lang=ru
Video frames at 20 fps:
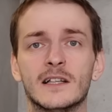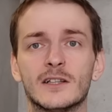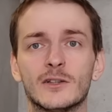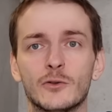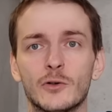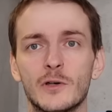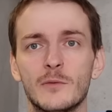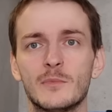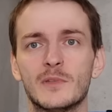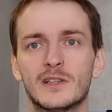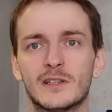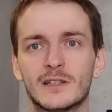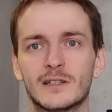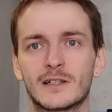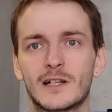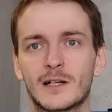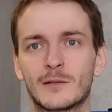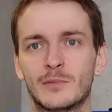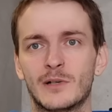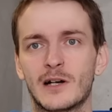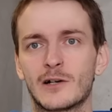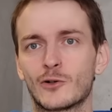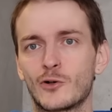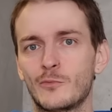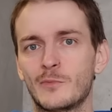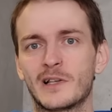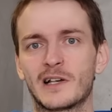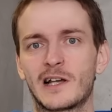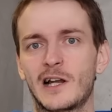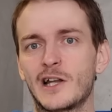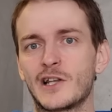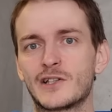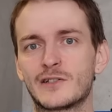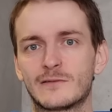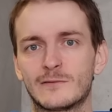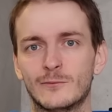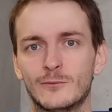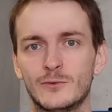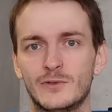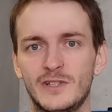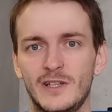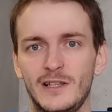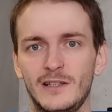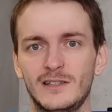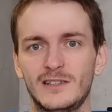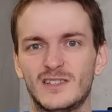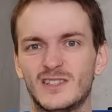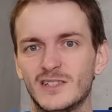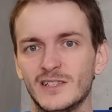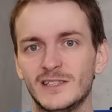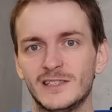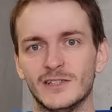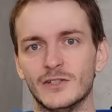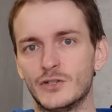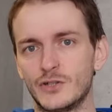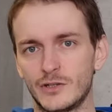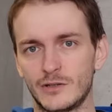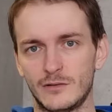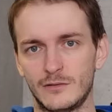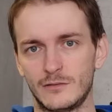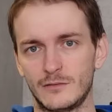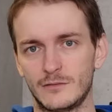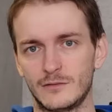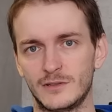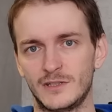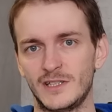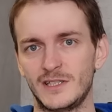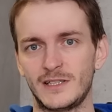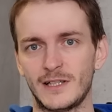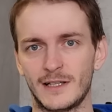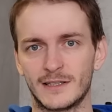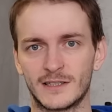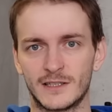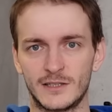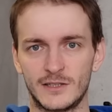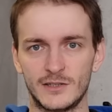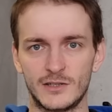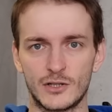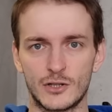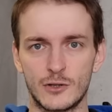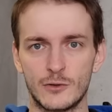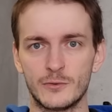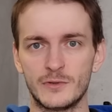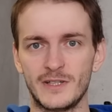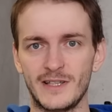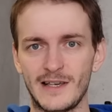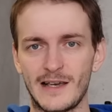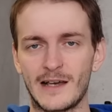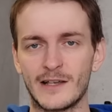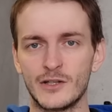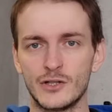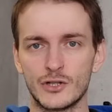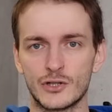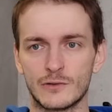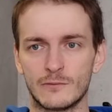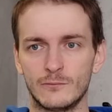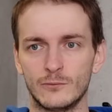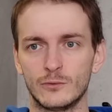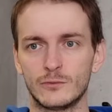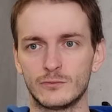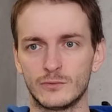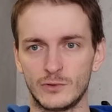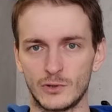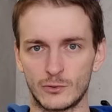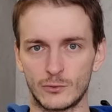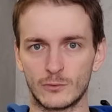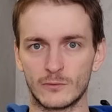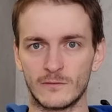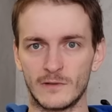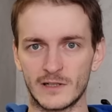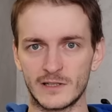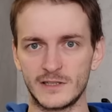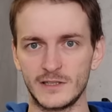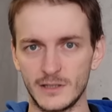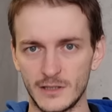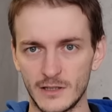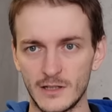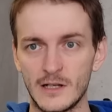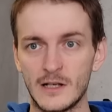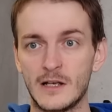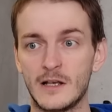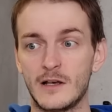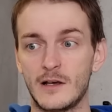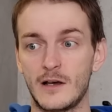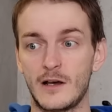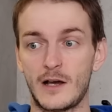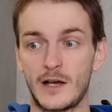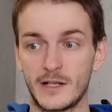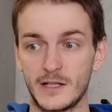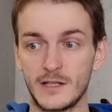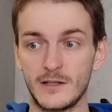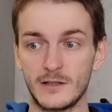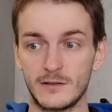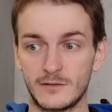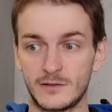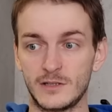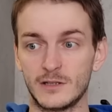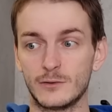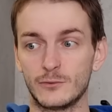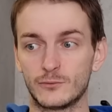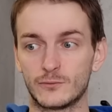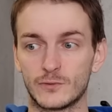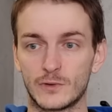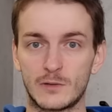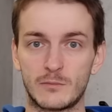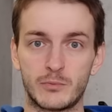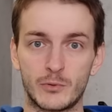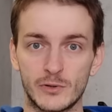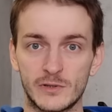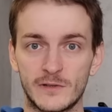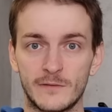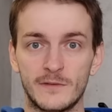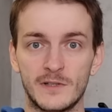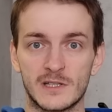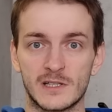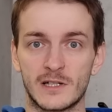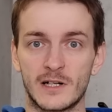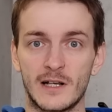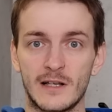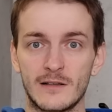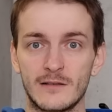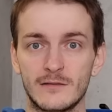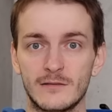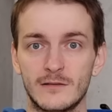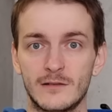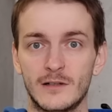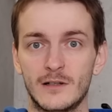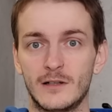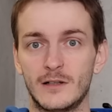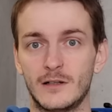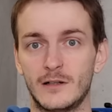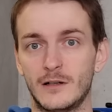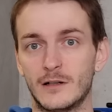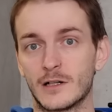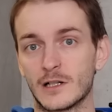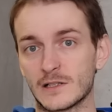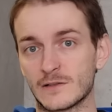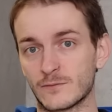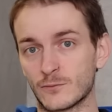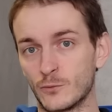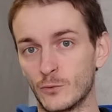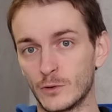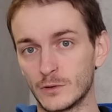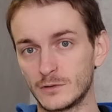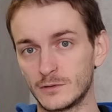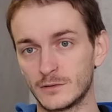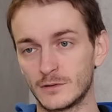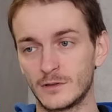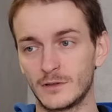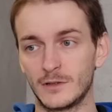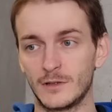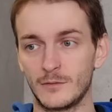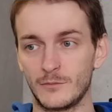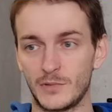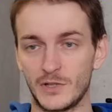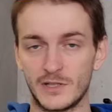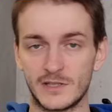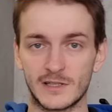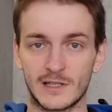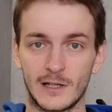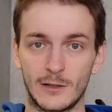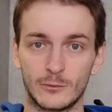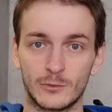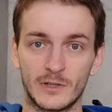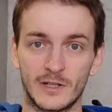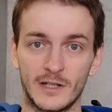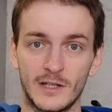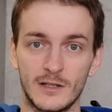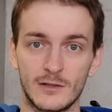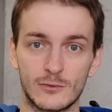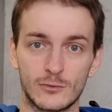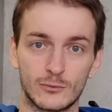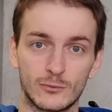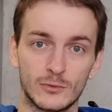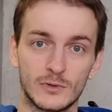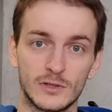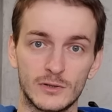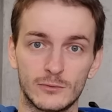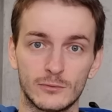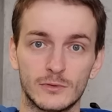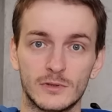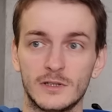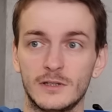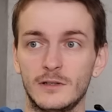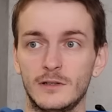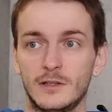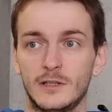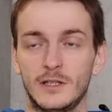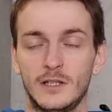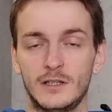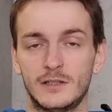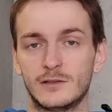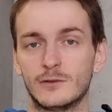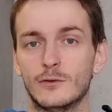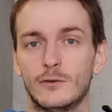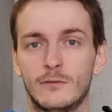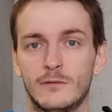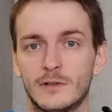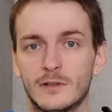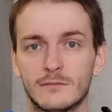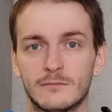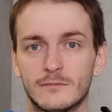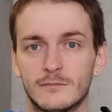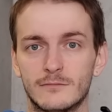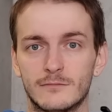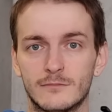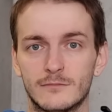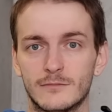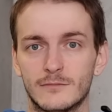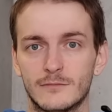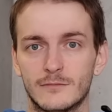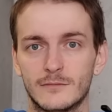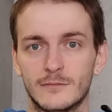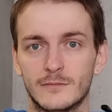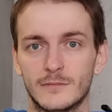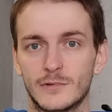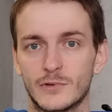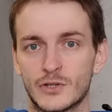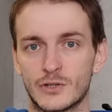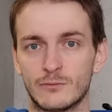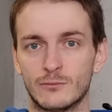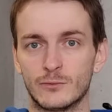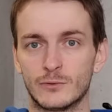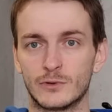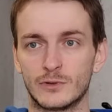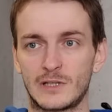Но именно как бы огромное количество людей, тысячи, десятки тысяч людей, они живут, у них тут квартиры, они делают вот этот просто виза ран раз в год, пересекают границу туда-сюда и снова живут.